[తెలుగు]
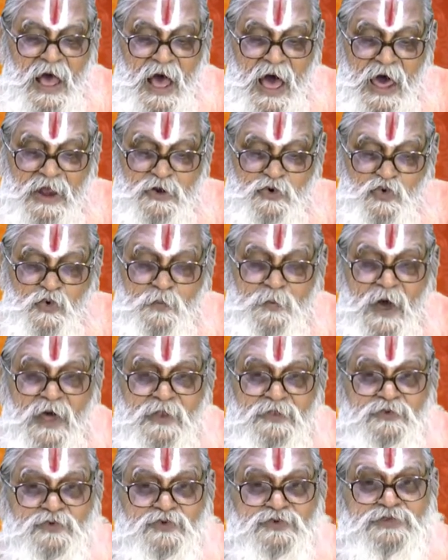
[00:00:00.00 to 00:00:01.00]
ఆ
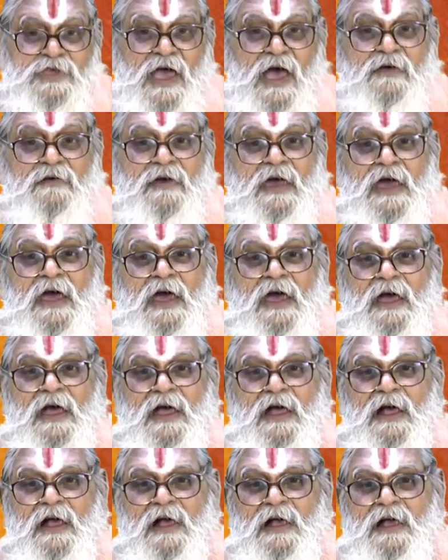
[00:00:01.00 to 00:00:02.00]
రూపాన్ని చూసి ఆమె
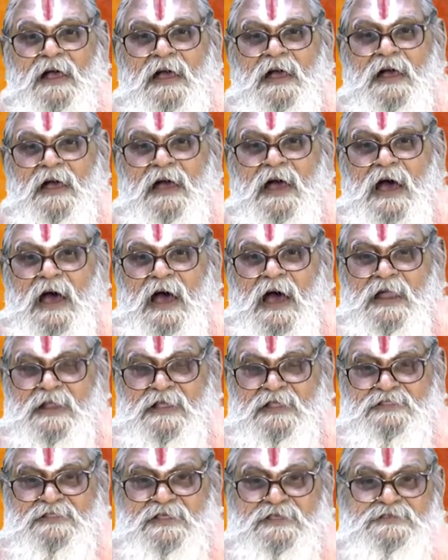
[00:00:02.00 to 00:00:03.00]

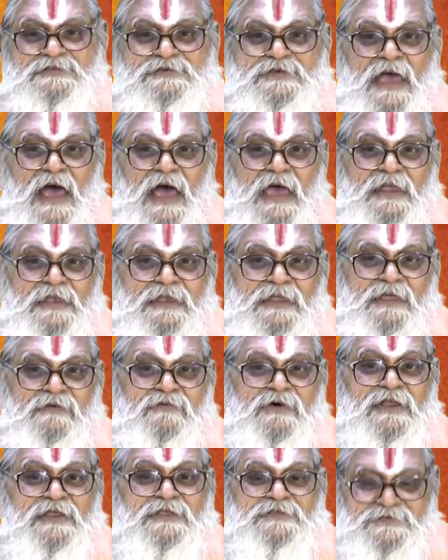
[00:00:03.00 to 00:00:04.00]
ఆనందించి ఆయన్ని
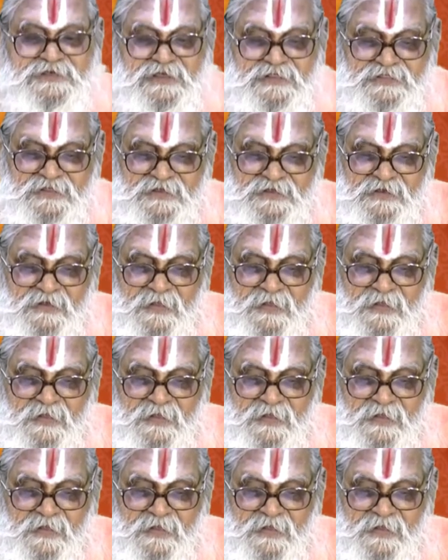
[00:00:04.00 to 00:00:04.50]
వరించింది